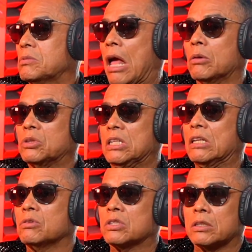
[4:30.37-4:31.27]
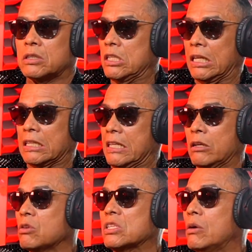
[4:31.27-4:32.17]
algo tiene, tiene que
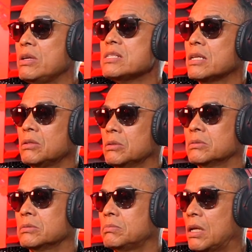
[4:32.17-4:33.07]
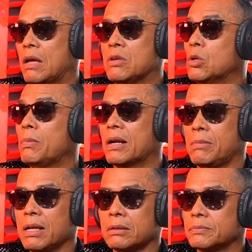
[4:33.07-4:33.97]
tener consecuencias, ¿no? Así es. Para bien o para mal.